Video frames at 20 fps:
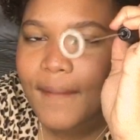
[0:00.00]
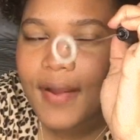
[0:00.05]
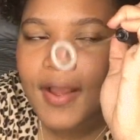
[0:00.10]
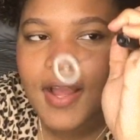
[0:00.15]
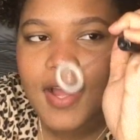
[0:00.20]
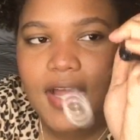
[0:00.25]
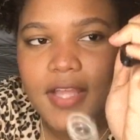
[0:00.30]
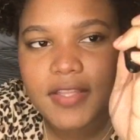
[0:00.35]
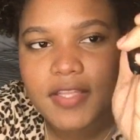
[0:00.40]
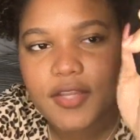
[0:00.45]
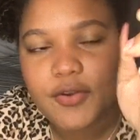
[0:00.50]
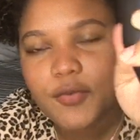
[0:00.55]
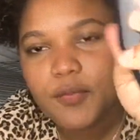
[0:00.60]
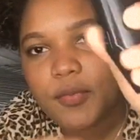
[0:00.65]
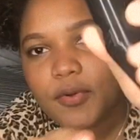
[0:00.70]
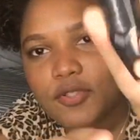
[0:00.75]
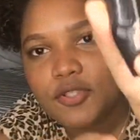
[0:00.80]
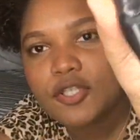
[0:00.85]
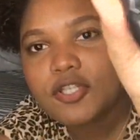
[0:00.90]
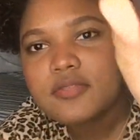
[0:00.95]
Ajá, tiene un
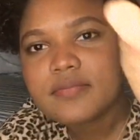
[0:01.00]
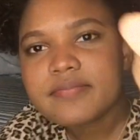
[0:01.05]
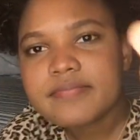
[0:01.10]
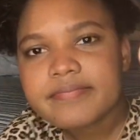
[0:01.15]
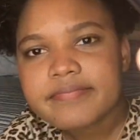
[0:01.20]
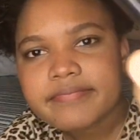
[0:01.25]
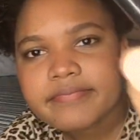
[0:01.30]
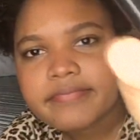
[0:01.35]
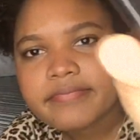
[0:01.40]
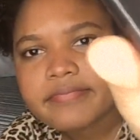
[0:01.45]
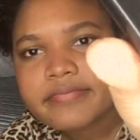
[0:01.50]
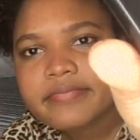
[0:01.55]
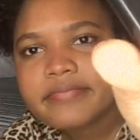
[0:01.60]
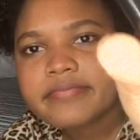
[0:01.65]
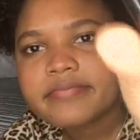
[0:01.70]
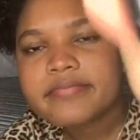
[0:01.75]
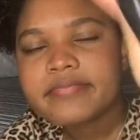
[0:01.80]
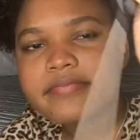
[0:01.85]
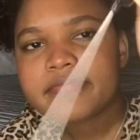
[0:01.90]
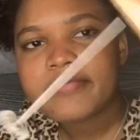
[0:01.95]
botón
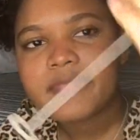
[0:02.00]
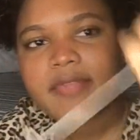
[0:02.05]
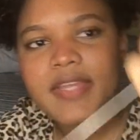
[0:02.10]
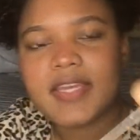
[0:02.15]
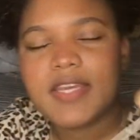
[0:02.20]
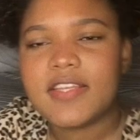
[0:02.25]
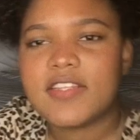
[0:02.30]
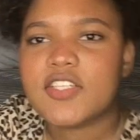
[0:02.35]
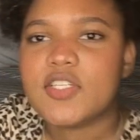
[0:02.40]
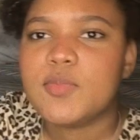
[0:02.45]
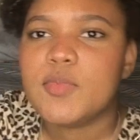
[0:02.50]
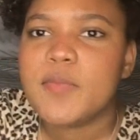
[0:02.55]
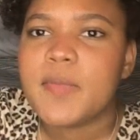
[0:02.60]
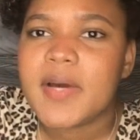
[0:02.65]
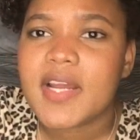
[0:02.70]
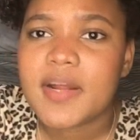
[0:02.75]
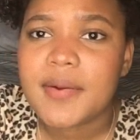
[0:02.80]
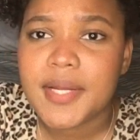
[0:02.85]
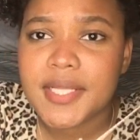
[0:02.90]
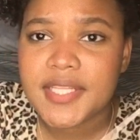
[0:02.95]
y es como
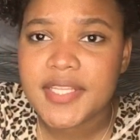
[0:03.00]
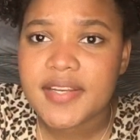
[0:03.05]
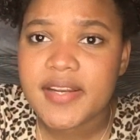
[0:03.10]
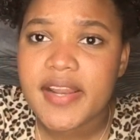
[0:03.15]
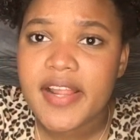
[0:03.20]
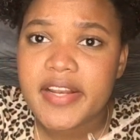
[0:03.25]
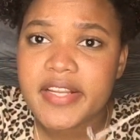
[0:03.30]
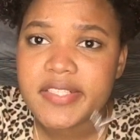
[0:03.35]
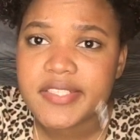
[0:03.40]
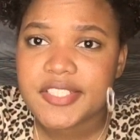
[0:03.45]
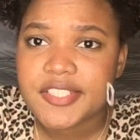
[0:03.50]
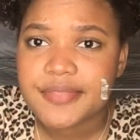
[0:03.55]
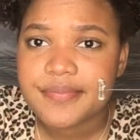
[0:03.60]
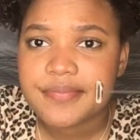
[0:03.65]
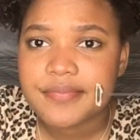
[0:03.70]
para batir la leche.